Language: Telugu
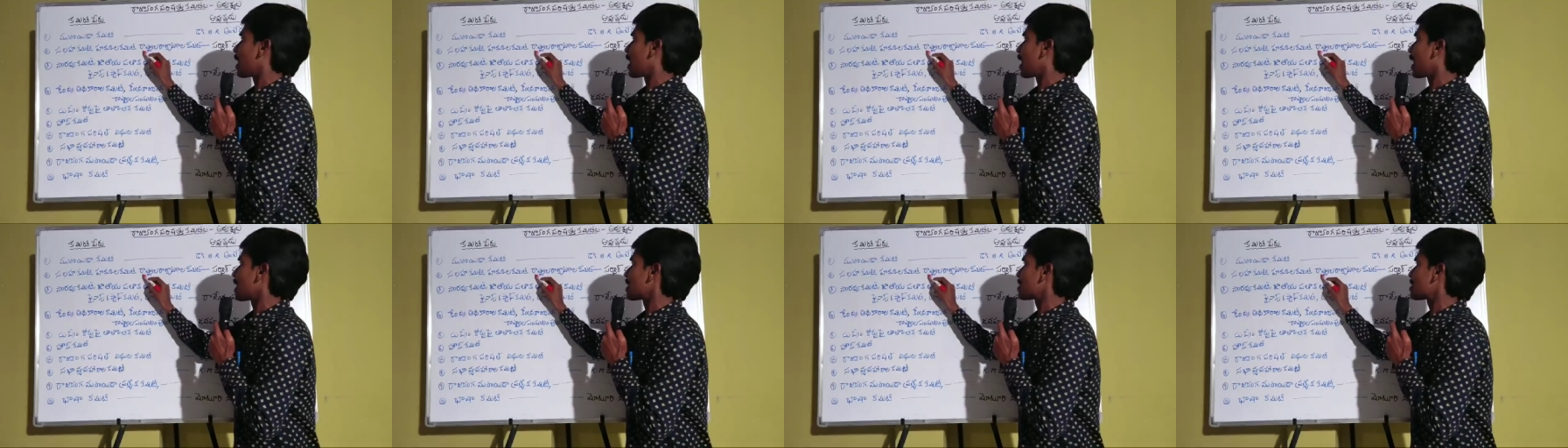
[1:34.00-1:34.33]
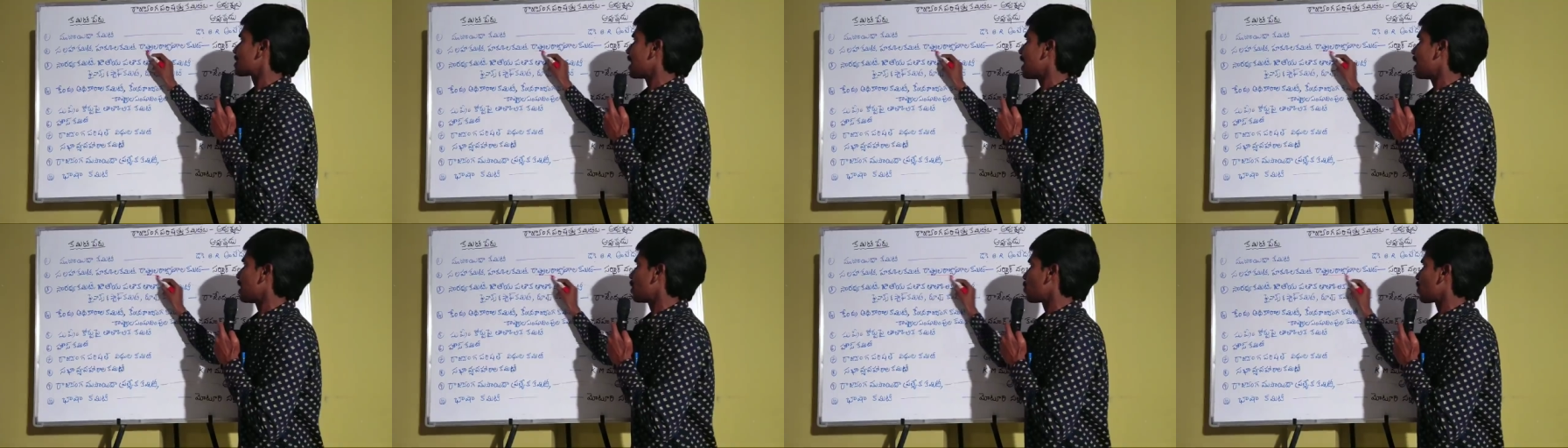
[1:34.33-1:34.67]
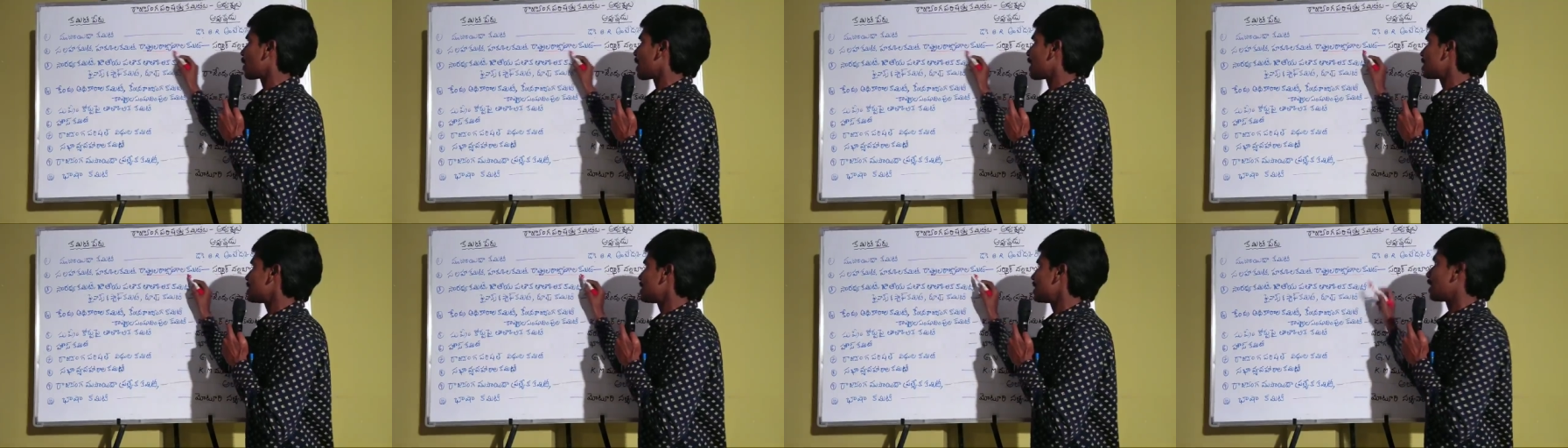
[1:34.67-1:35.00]
రాష్ట్రాలకు
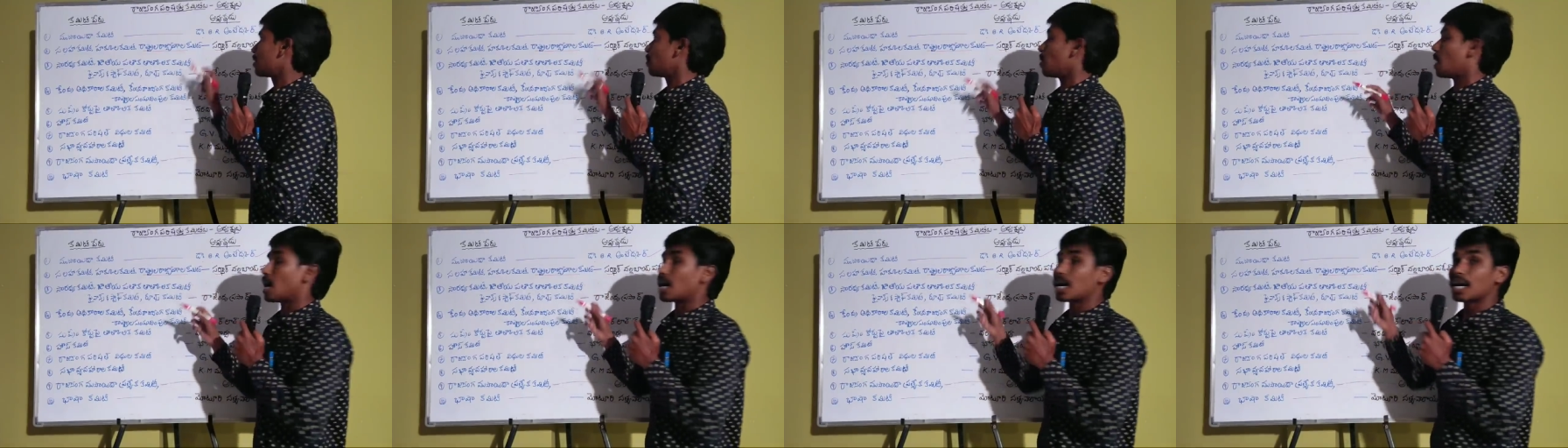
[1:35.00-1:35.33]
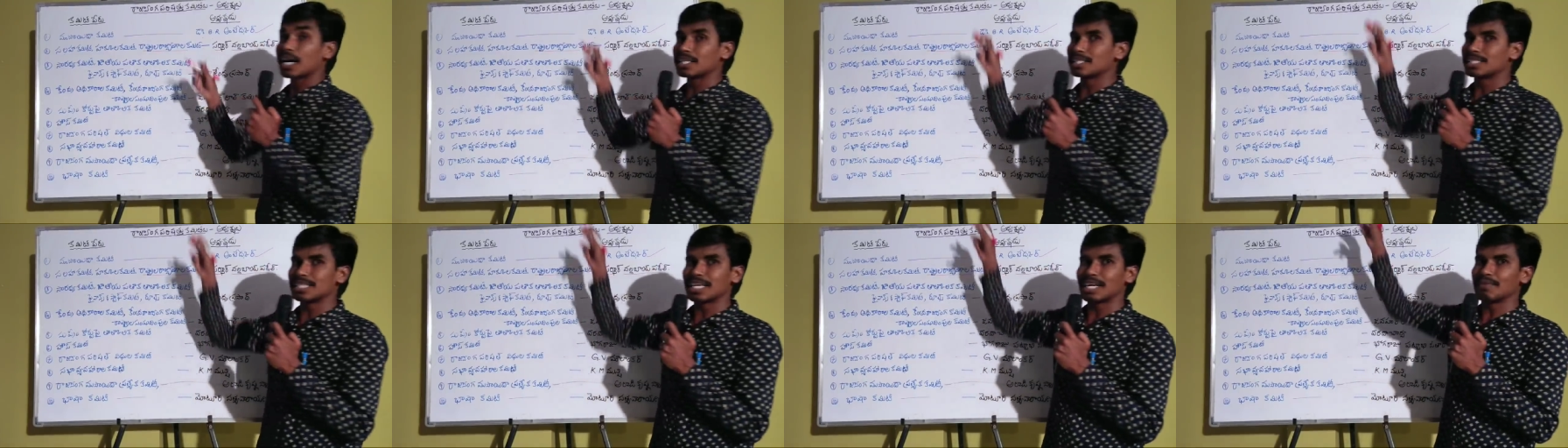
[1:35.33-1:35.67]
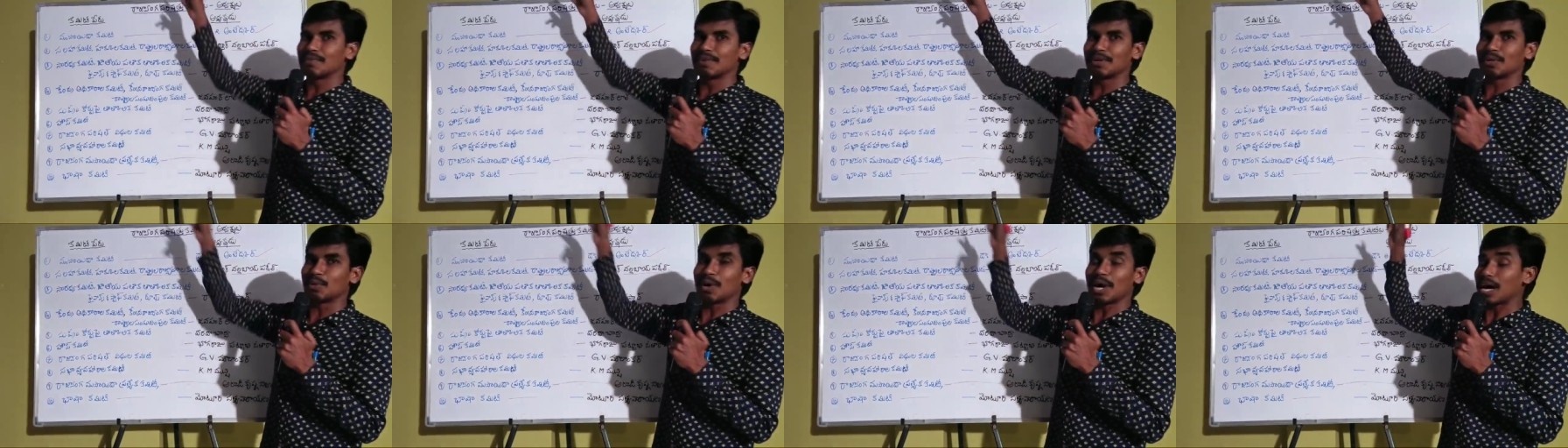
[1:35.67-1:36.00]
రాజ్యాంగం ఆ రాజ్యాంగం
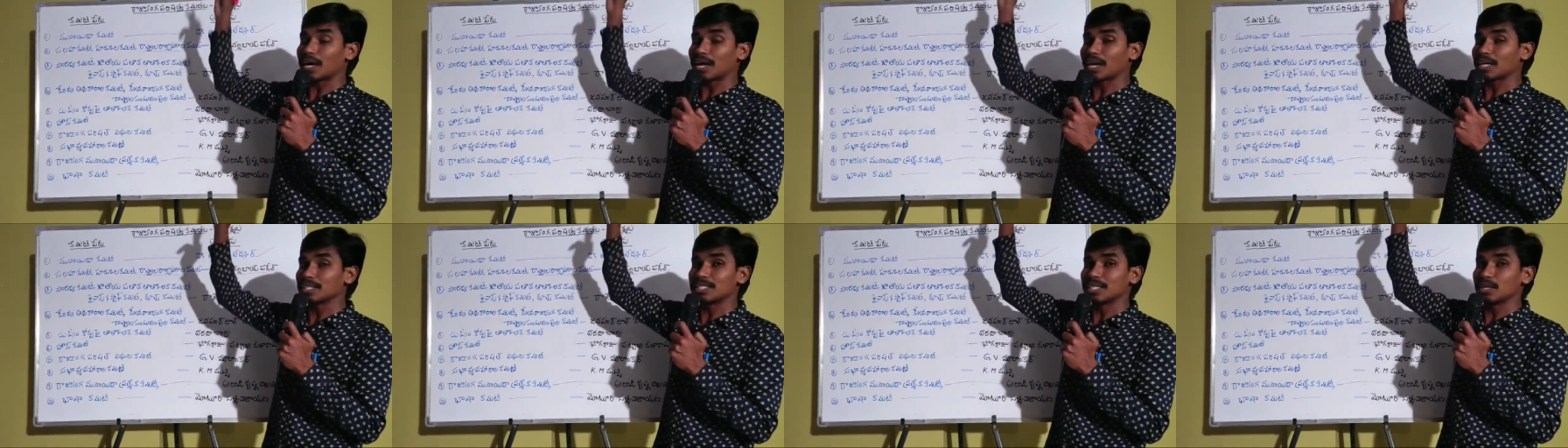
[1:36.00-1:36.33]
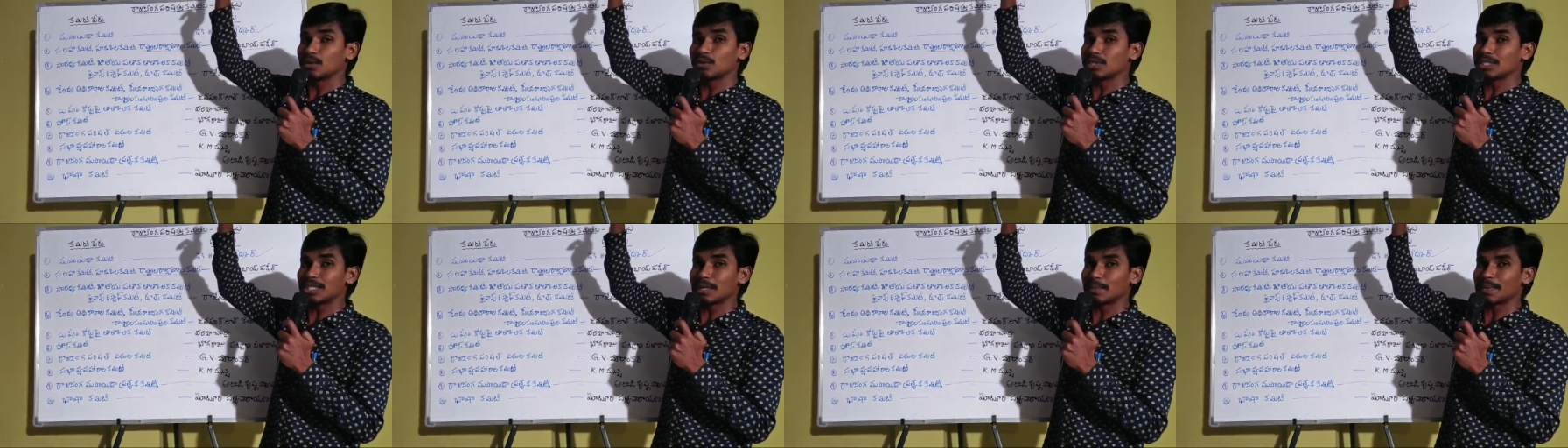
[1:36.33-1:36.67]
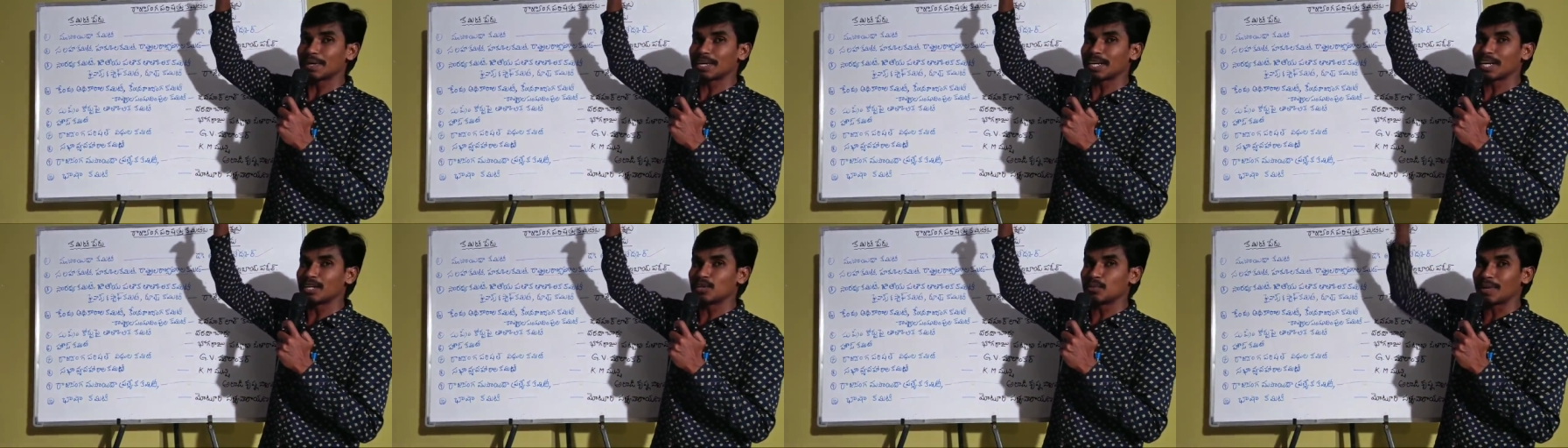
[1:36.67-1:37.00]
వేరు ఆ రాజ్యాంగం కూడా
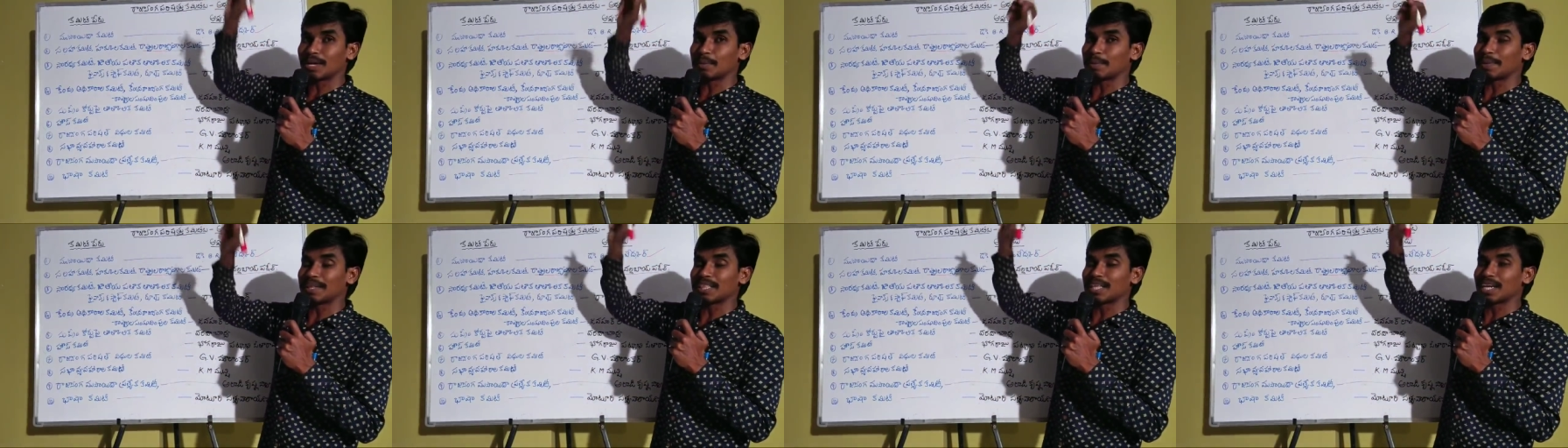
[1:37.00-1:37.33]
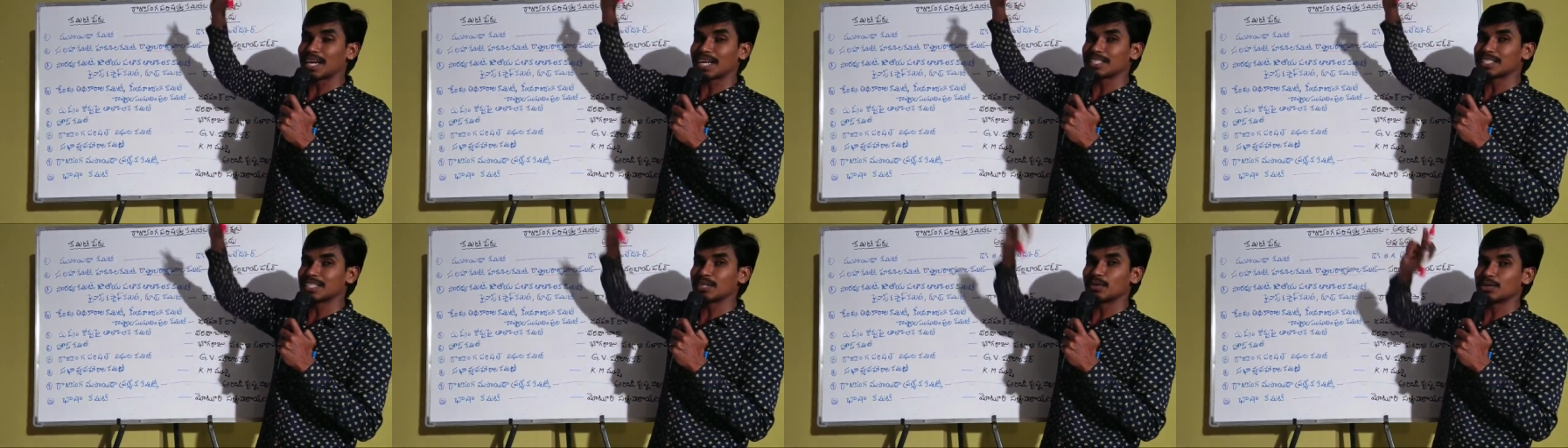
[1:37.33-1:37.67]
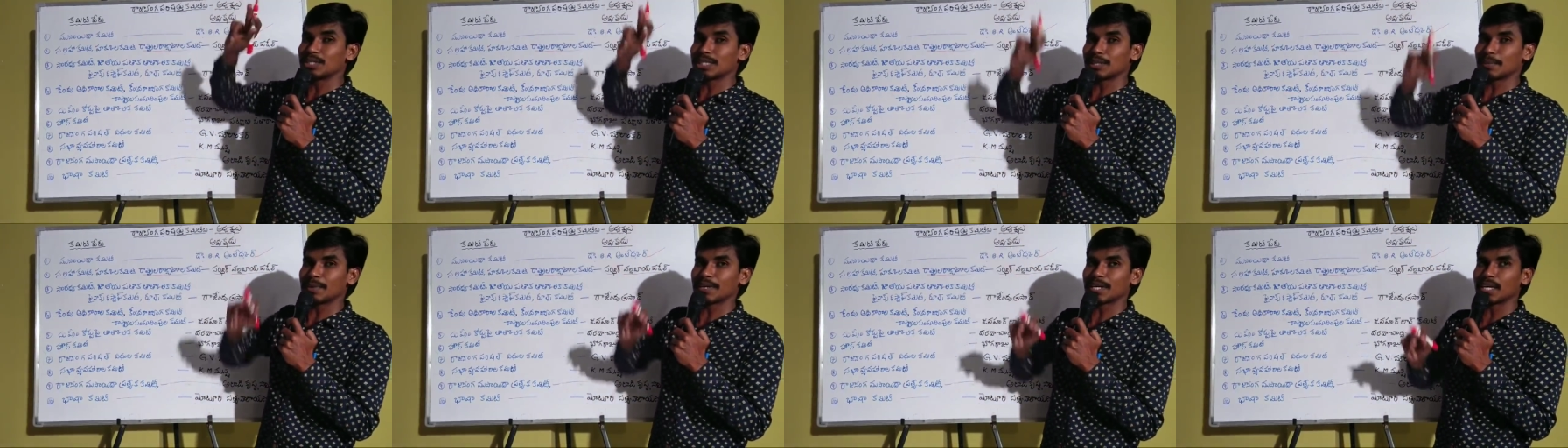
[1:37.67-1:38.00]
చెప్పట్లేదు మన పెద్ద రాజ్యాంగం
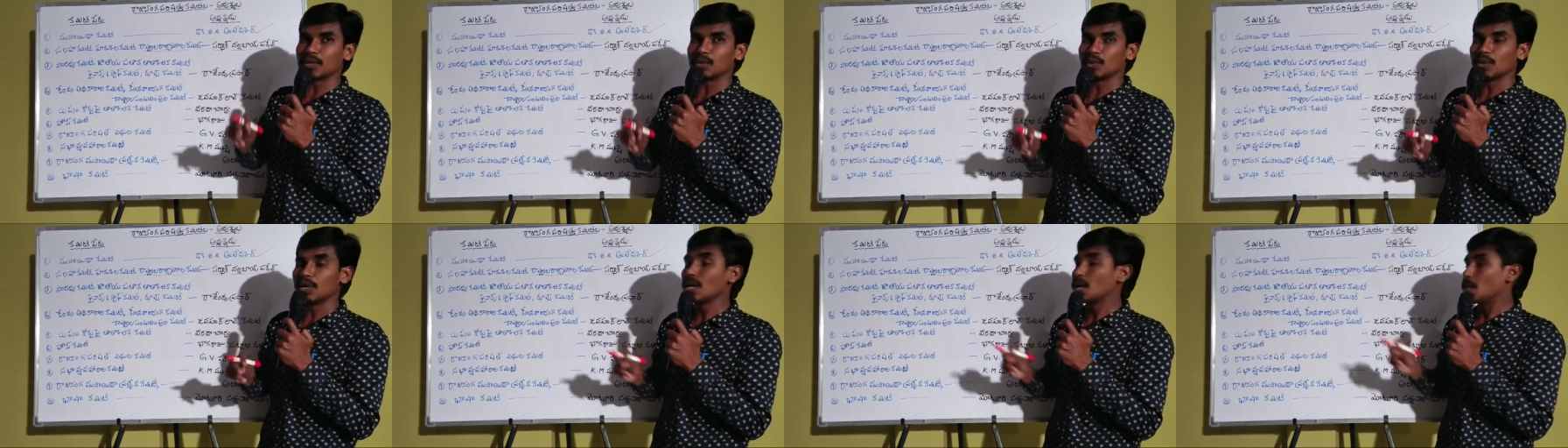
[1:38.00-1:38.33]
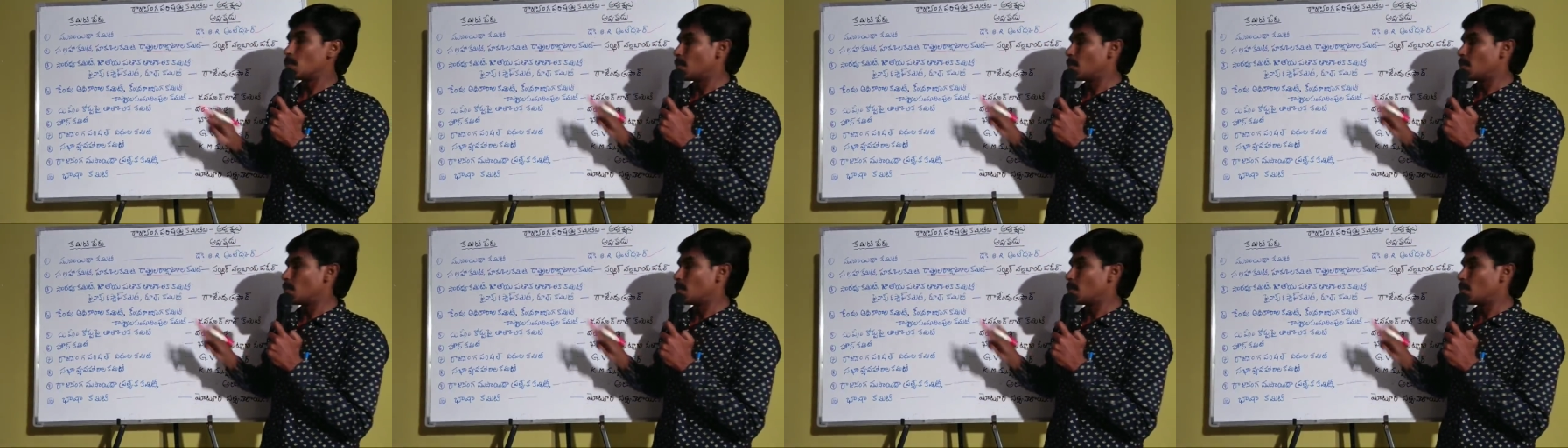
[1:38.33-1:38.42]
కూడా చెప్పట్లేదు